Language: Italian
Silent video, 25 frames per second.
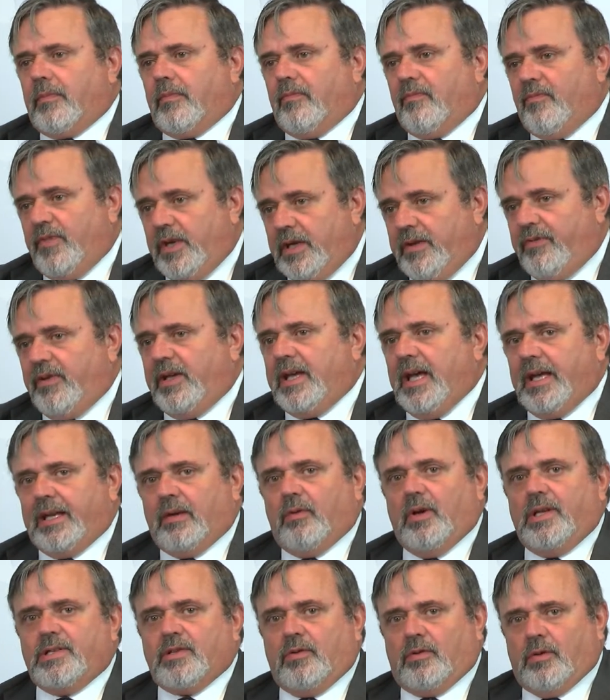verificare
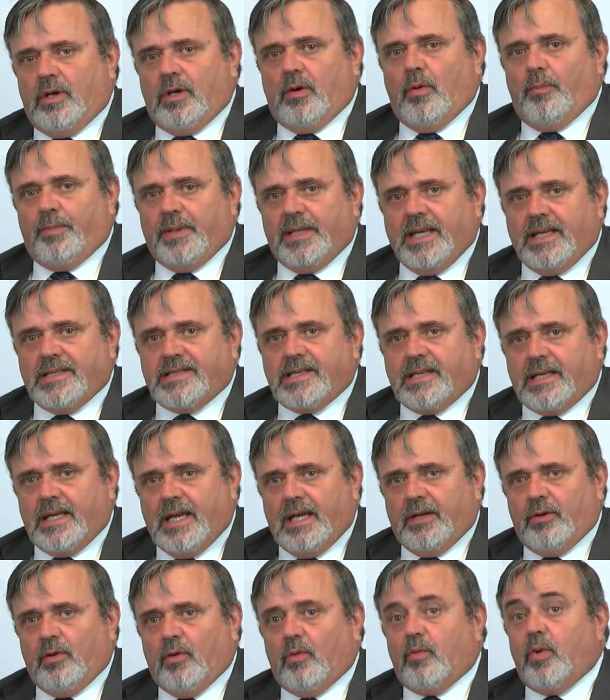quali sono le competenze che
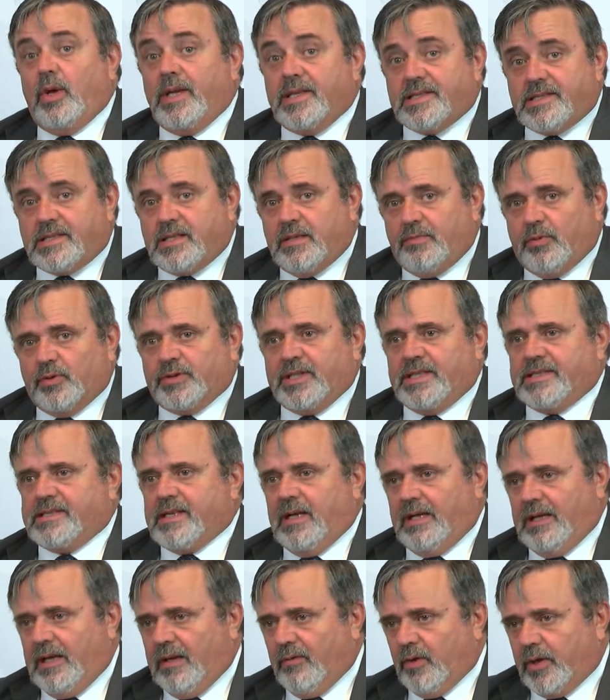hanno questi
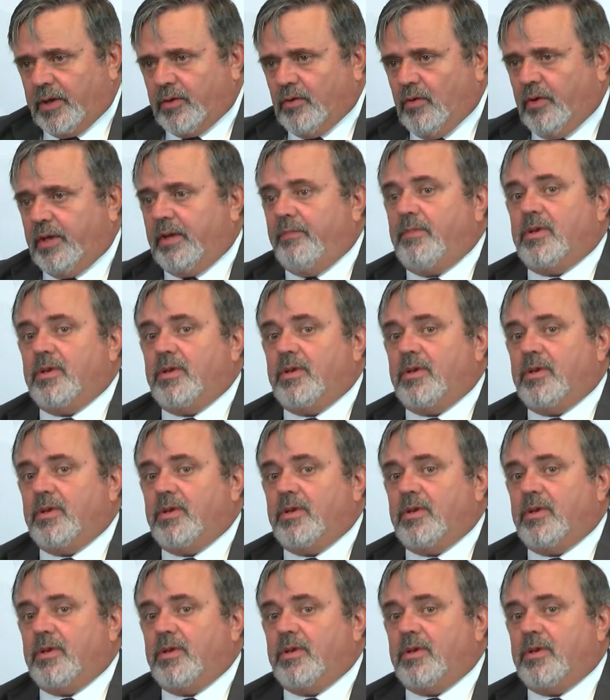potenziali lavoratori,